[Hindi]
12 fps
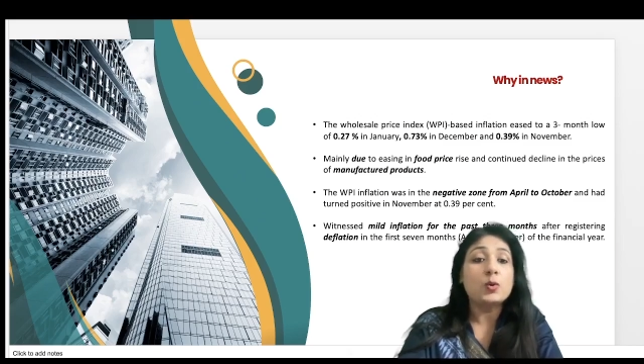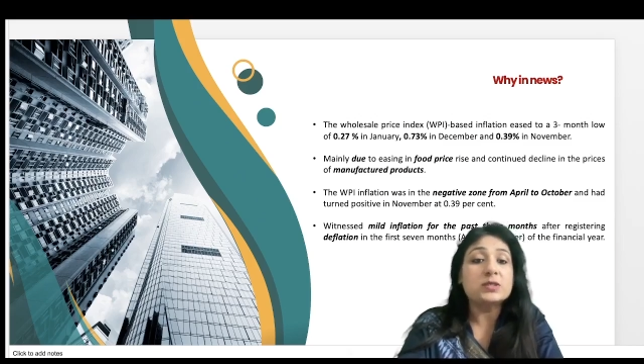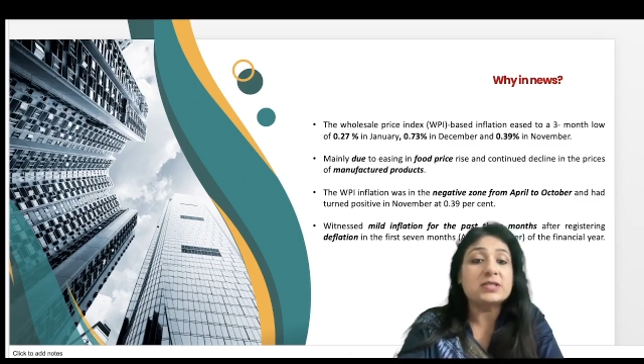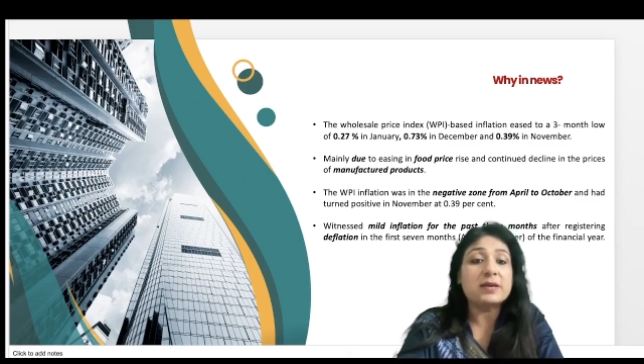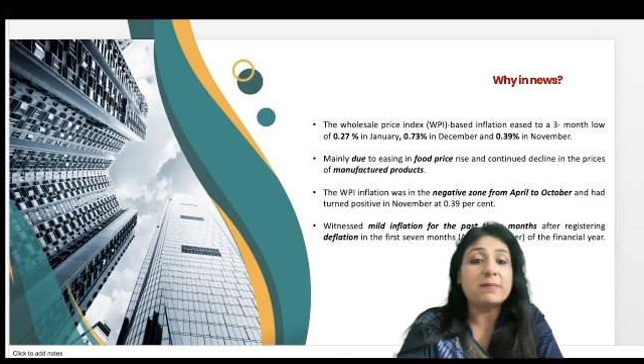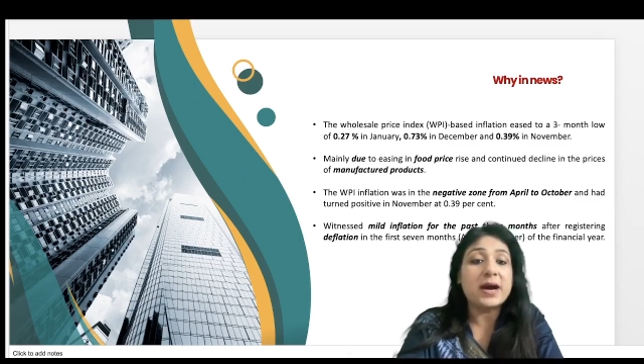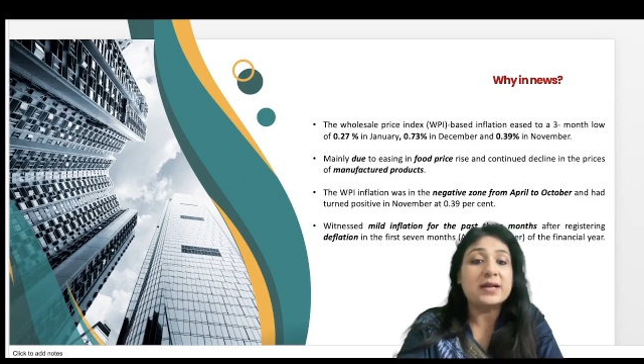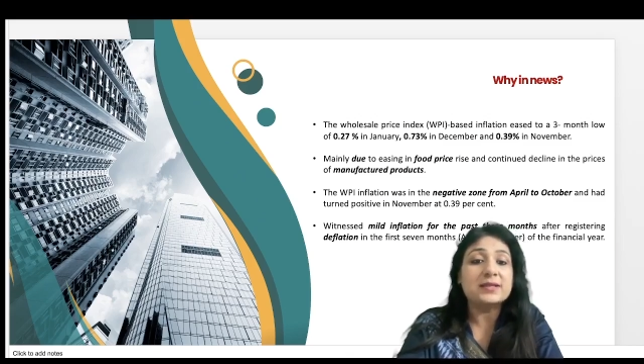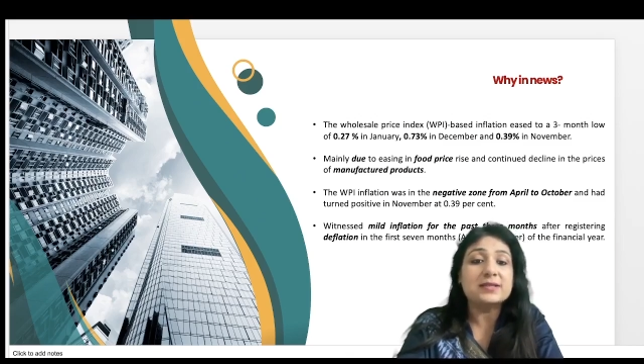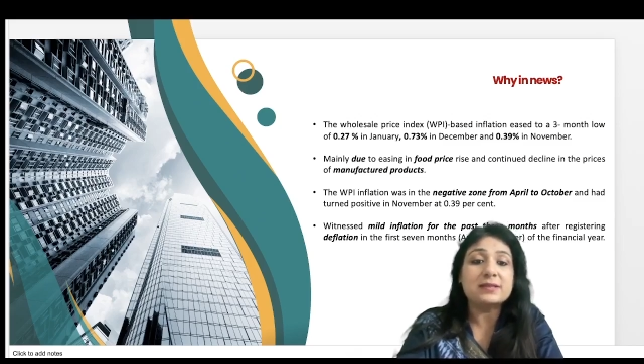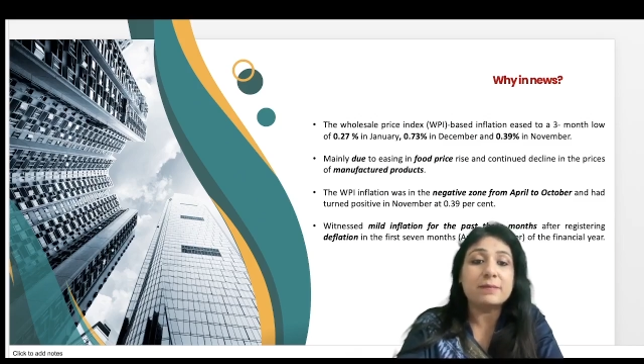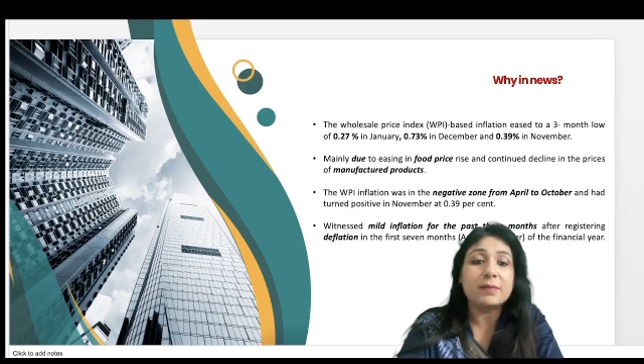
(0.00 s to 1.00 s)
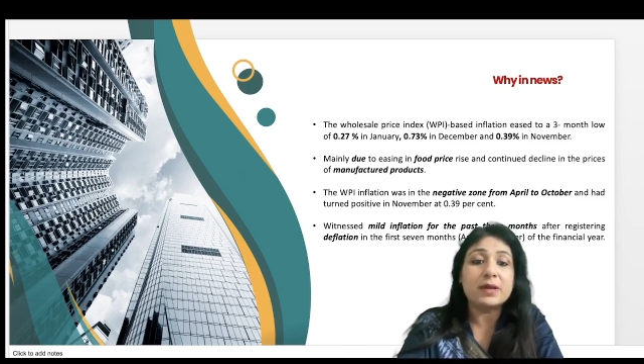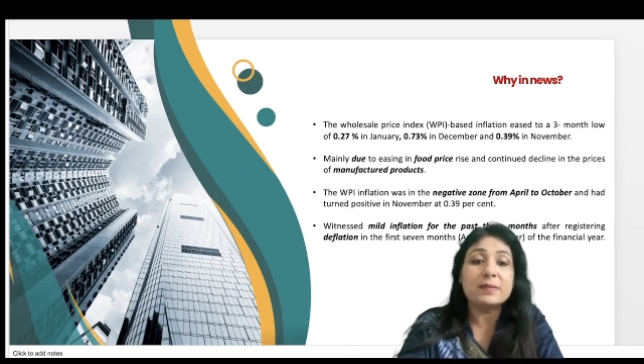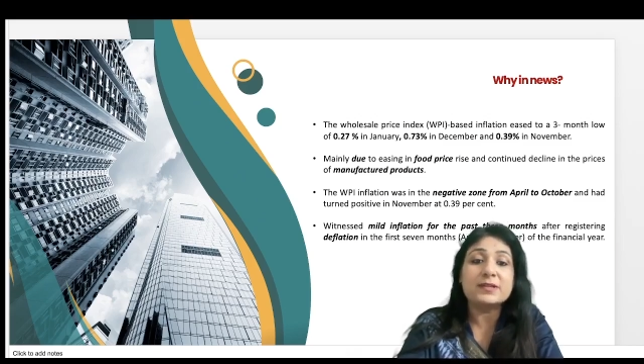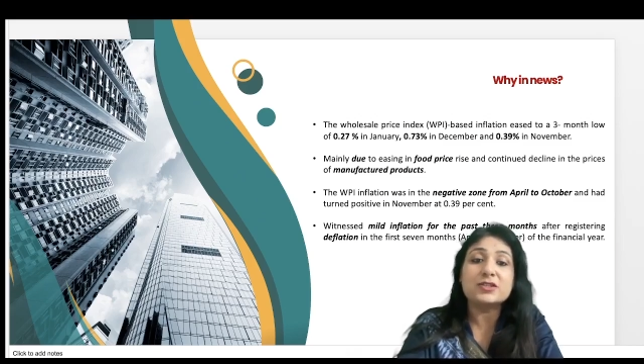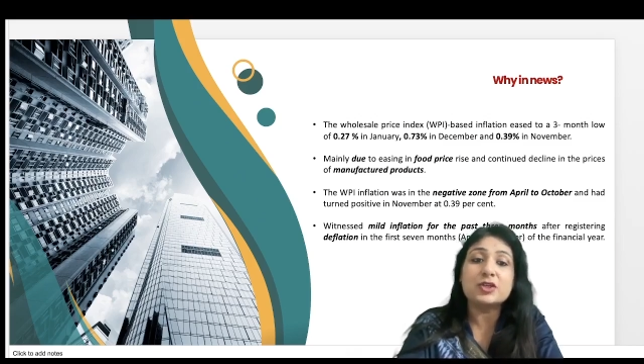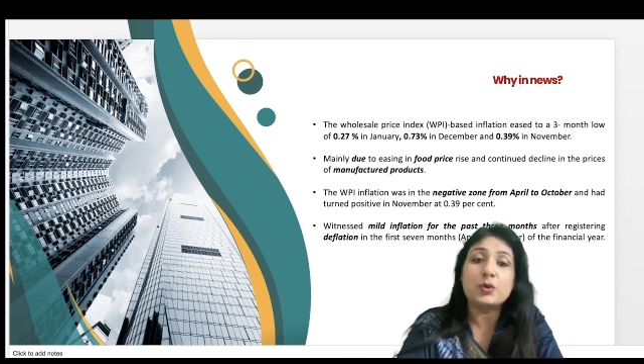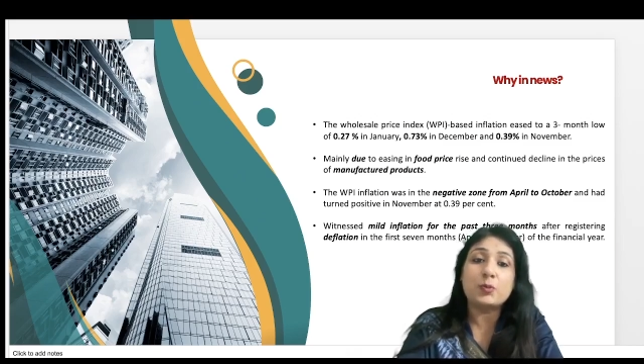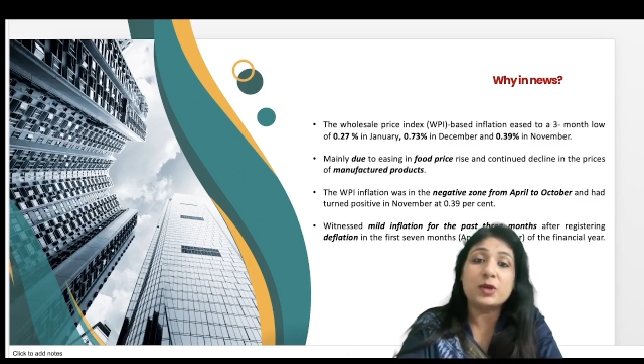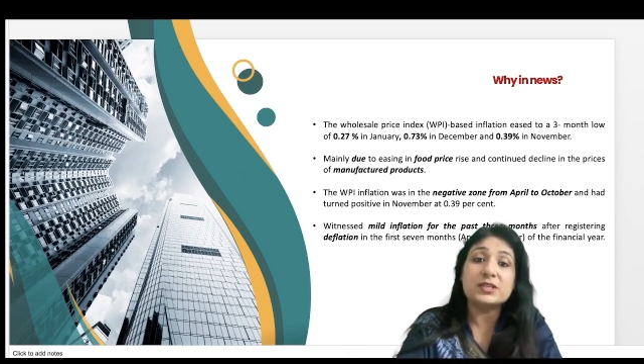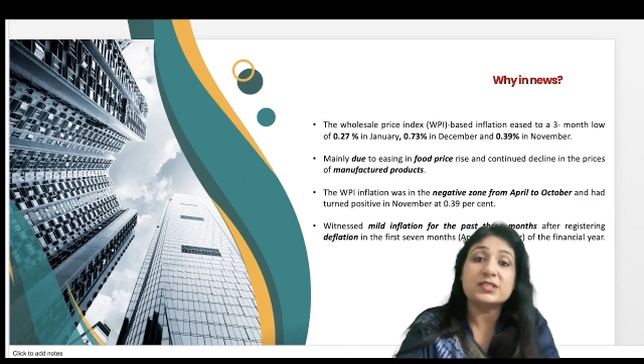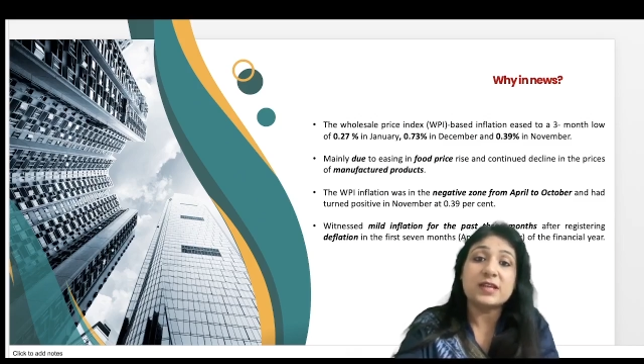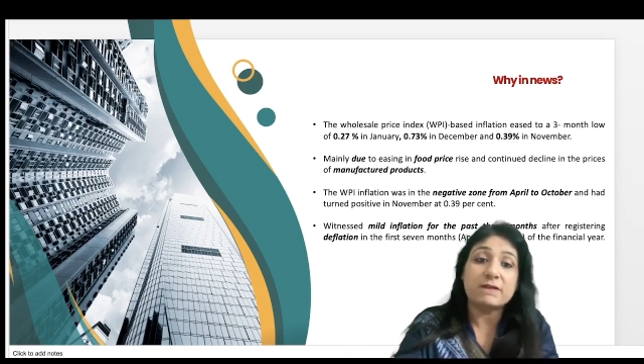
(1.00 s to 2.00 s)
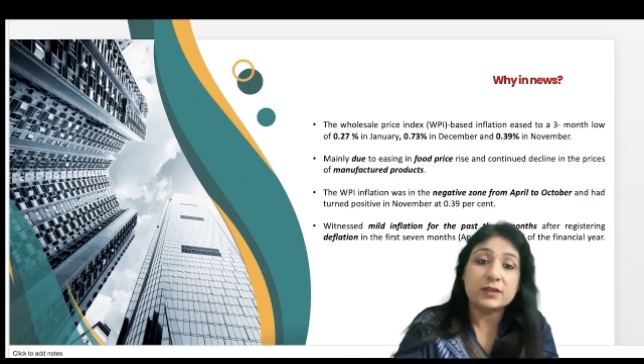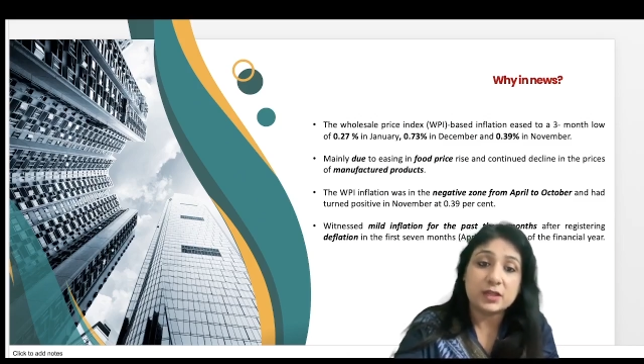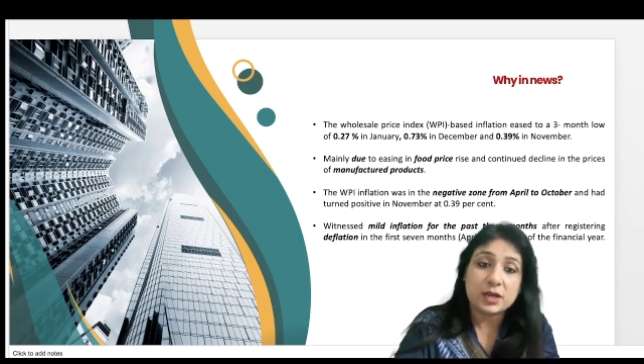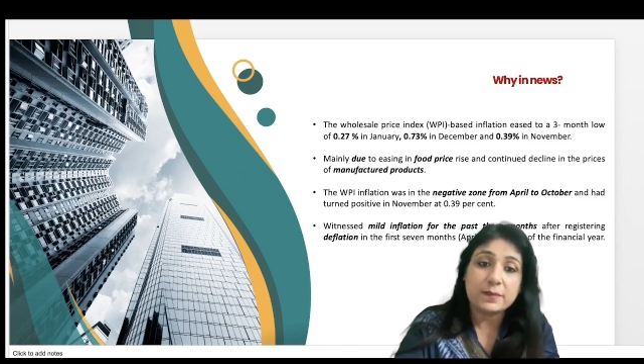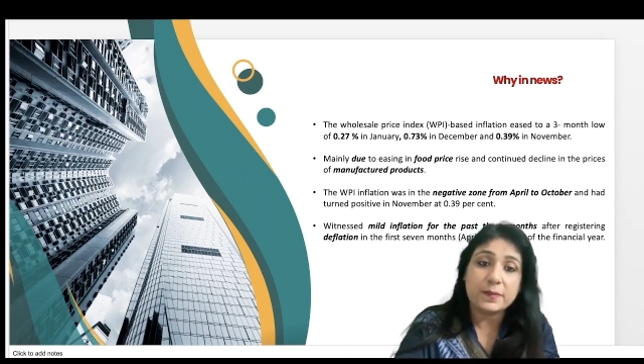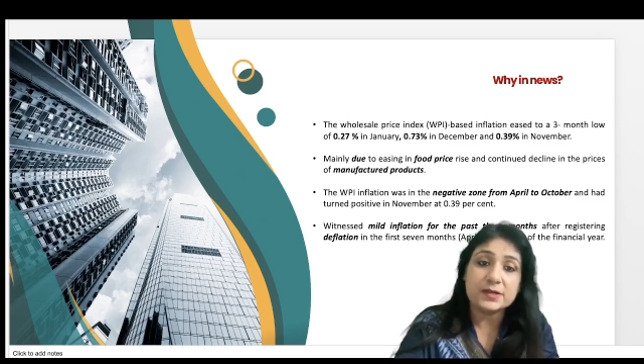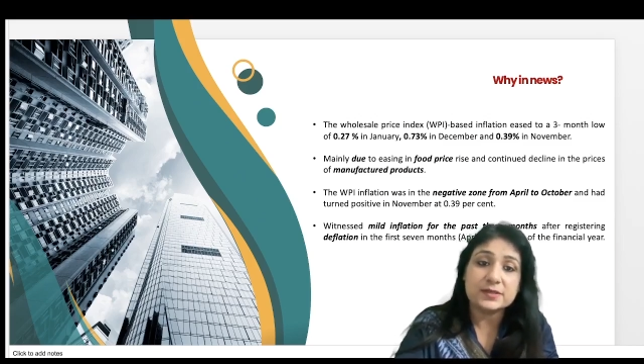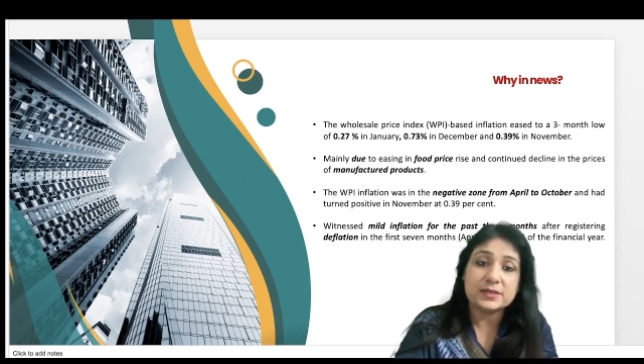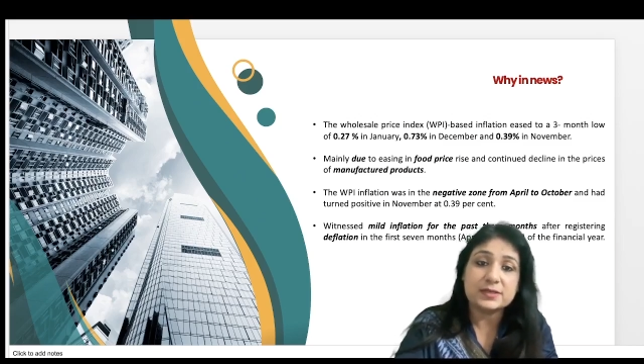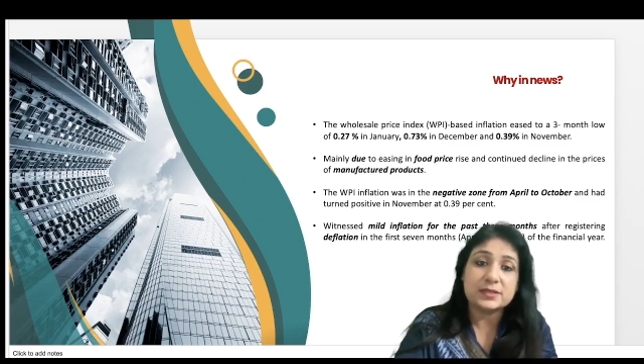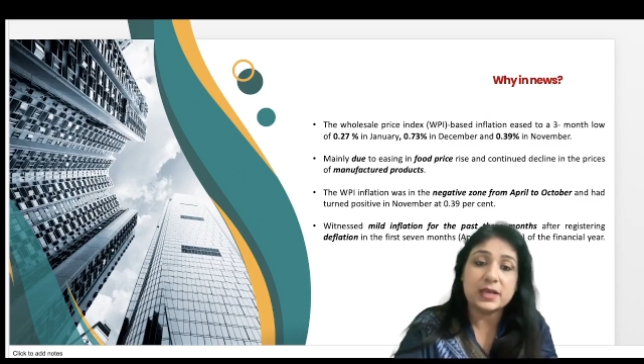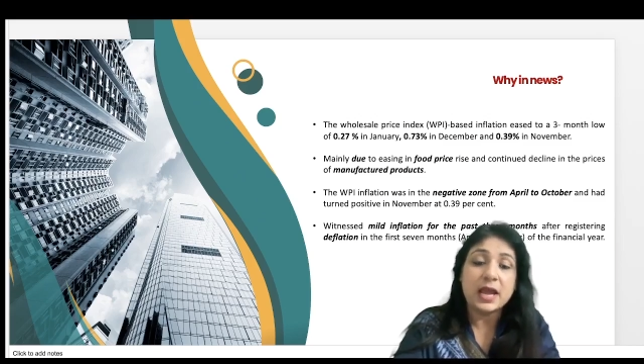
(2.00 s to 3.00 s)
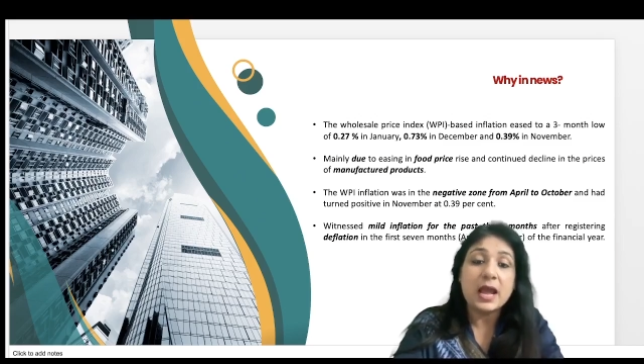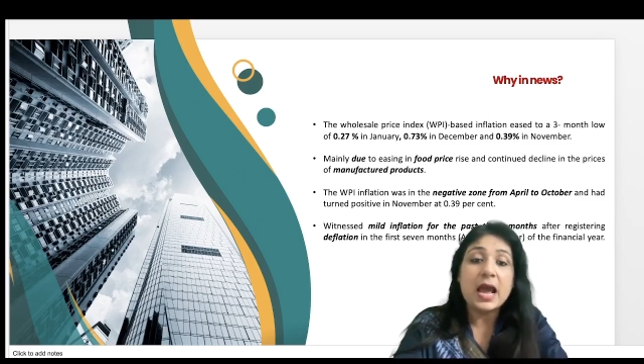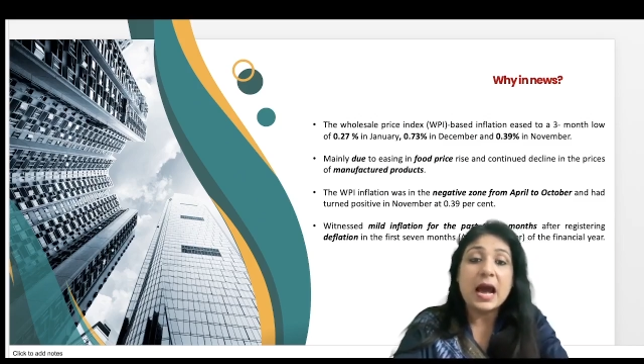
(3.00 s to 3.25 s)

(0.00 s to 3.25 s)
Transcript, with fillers: उसके बाद दिसंबर में 0.73 परसेंट से